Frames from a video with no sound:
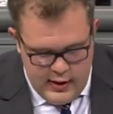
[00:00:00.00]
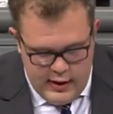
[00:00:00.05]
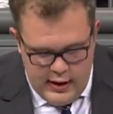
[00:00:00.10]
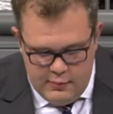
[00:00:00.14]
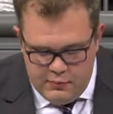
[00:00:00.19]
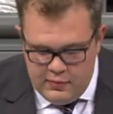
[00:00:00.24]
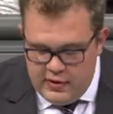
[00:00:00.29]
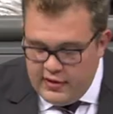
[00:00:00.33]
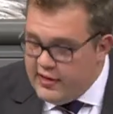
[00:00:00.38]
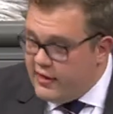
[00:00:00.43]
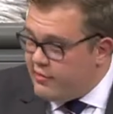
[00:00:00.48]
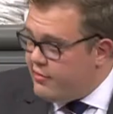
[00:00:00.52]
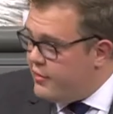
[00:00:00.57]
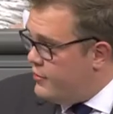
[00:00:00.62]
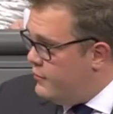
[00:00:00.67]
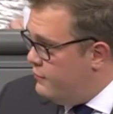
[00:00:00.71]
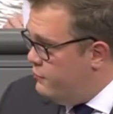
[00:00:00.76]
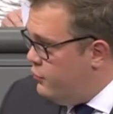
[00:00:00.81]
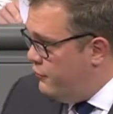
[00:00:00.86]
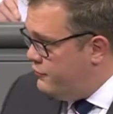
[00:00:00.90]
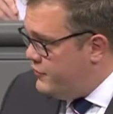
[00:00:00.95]
Im
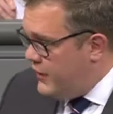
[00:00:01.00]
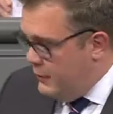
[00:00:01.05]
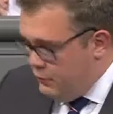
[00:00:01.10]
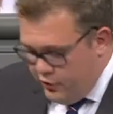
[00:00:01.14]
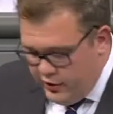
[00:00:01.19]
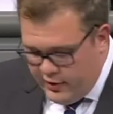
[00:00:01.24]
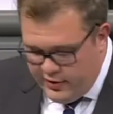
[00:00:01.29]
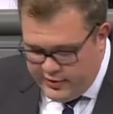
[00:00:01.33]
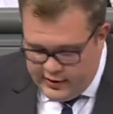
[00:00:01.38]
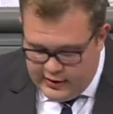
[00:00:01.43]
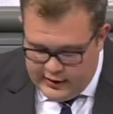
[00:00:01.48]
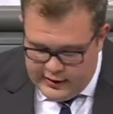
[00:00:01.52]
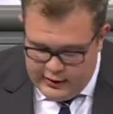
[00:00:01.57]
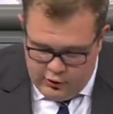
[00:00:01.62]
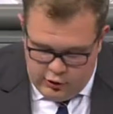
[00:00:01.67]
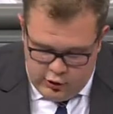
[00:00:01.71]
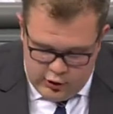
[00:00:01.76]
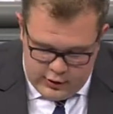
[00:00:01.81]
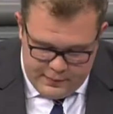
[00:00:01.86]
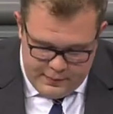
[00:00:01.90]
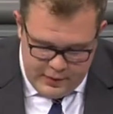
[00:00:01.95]
Gesetzesentwurf der
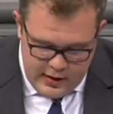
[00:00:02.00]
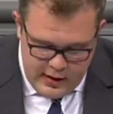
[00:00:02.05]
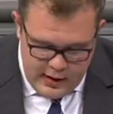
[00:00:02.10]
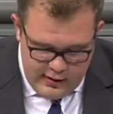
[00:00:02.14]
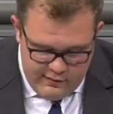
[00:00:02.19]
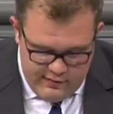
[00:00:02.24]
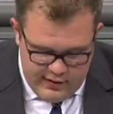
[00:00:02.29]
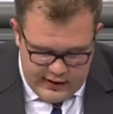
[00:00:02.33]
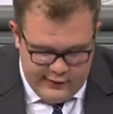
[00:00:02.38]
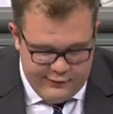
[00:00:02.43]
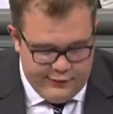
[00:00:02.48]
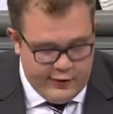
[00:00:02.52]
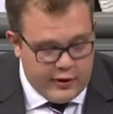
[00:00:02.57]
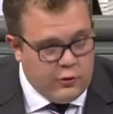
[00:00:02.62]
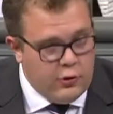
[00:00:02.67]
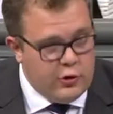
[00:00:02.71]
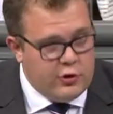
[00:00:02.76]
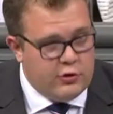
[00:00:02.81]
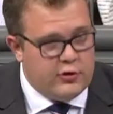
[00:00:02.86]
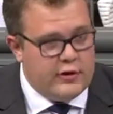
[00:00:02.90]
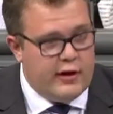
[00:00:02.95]
Bundesregierung wird die
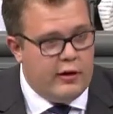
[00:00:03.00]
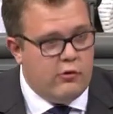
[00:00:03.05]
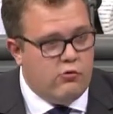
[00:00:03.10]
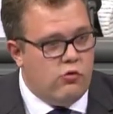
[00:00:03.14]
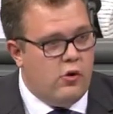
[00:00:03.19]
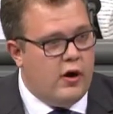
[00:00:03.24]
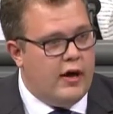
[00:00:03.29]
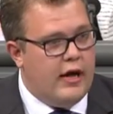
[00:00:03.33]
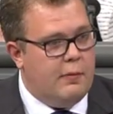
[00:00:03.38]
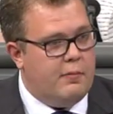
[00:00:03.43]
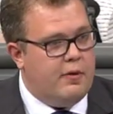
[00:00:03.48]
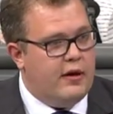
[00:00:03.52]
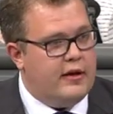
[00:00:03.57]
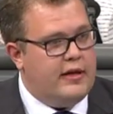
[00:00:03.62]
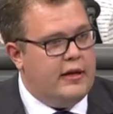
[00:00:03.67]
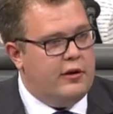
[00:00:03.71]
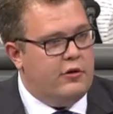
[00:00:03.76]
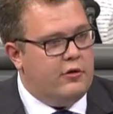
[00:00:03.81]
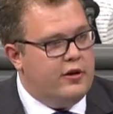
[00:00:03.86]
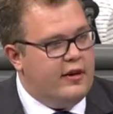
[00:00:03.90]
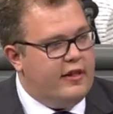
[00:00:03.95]
Vergütung der Urheber
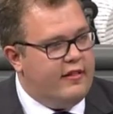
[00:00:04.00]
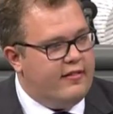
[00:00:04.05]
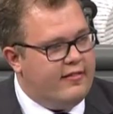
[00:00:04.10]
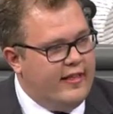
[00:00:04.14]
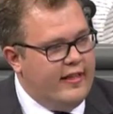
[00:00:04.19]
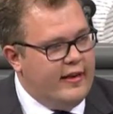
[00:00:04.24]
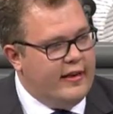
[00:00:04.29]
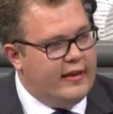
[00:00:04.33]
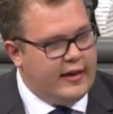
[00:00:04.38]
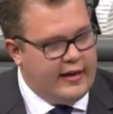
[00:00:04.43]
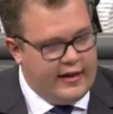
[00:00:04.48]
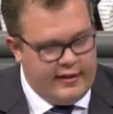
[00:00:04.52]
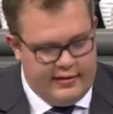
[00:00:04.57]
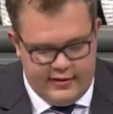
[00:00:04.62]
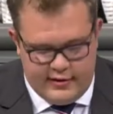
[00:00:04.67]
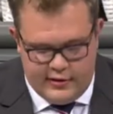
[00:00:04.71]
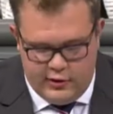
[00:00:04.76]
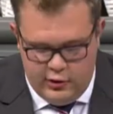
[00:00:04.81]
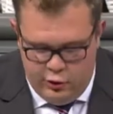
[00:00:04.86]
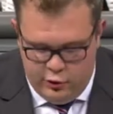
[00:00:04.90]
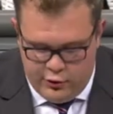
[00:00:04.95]
jedoch nicht
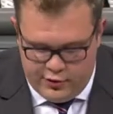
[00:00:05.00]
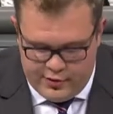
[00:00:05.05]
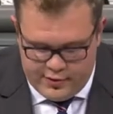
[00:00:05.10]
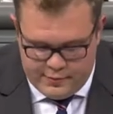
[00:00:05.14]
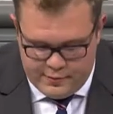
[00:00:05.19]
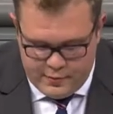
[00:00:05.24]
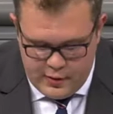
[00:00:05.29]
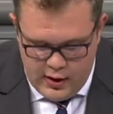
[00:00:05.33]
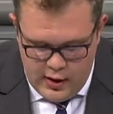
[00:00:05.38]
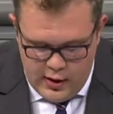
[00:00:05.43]
zielgerichtet gelöst.